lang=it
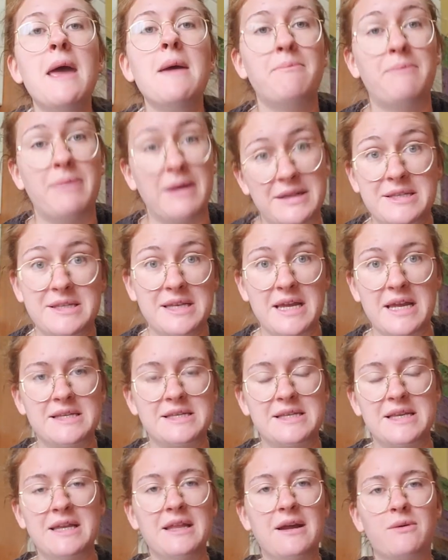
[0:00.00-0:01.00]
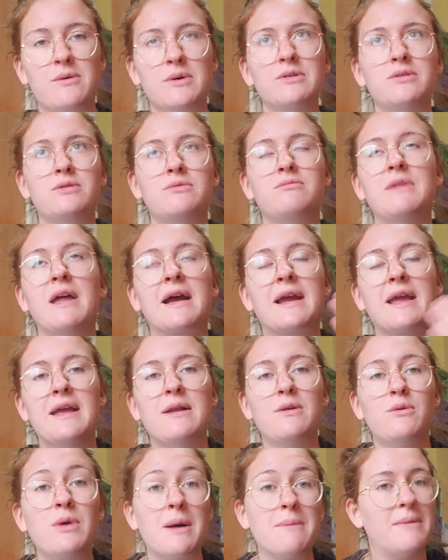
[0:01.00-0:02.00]
pazzeschi, da, quando, da che
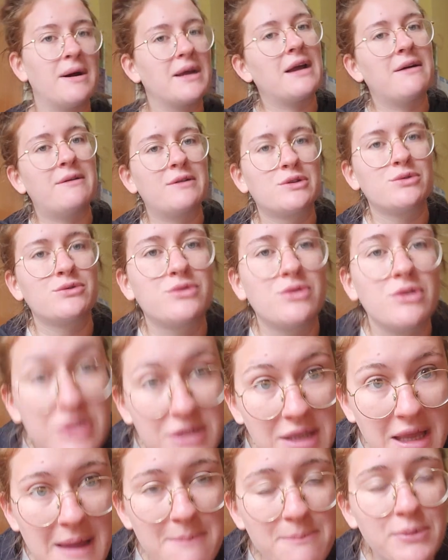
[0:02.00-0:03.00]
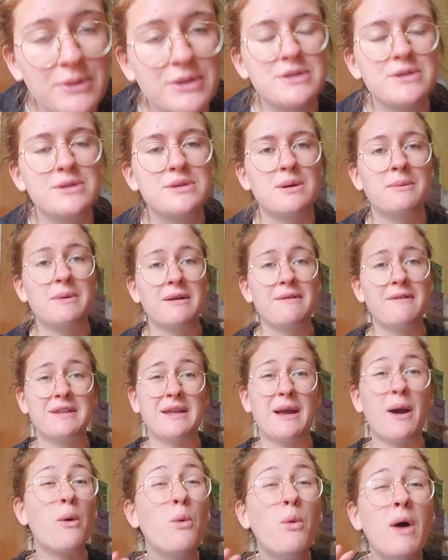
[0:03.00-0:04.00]
lui abbaiava tutto il tempo, adesso siamo arrivati
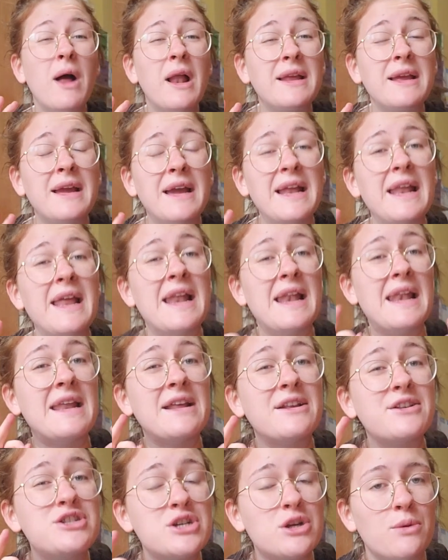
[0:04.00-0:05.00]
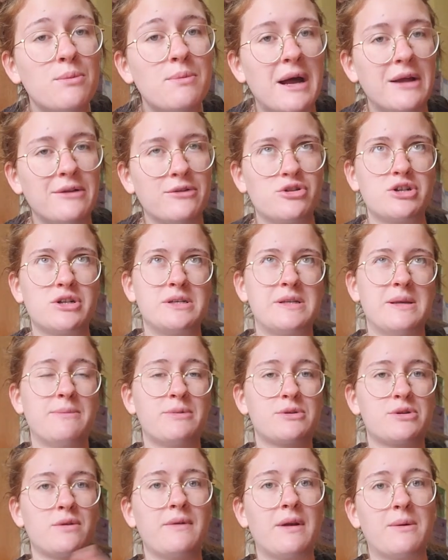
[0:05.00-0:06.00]
a qualche leggero pianto, cioè ad
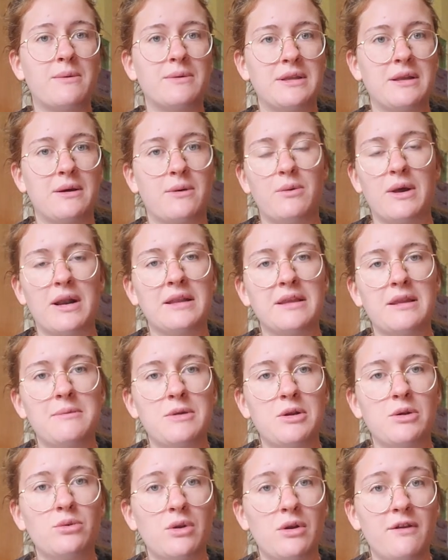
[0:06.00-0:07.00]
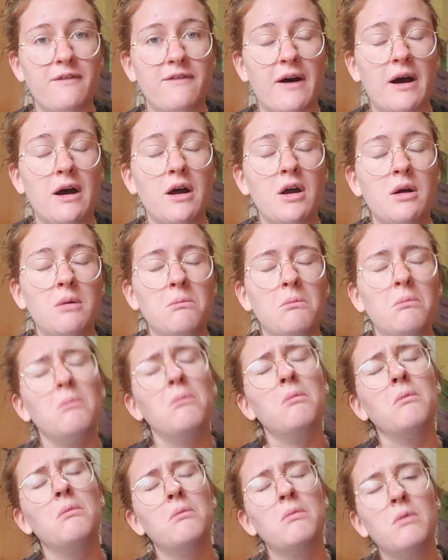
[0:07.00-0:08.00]
esempio su via 40 minuti lui fa
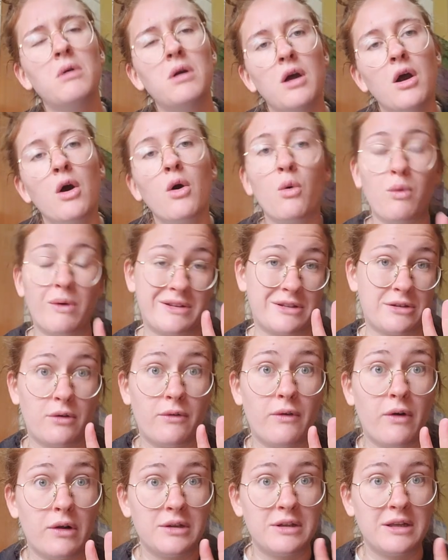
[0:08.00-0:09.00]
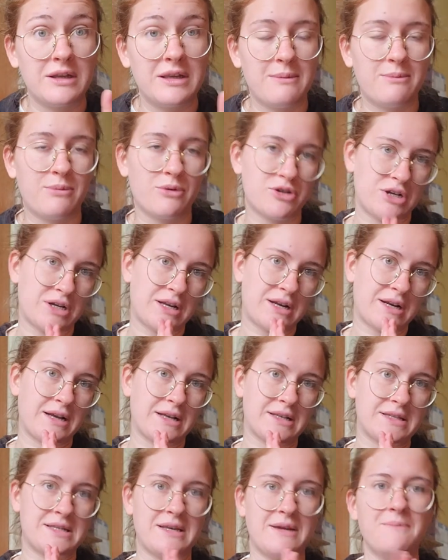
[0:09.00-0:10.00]
mm", quattro volte tipo, cioè
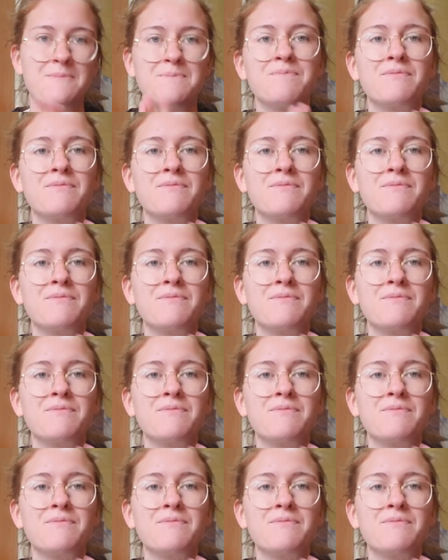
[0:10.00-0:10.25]
ragazzi,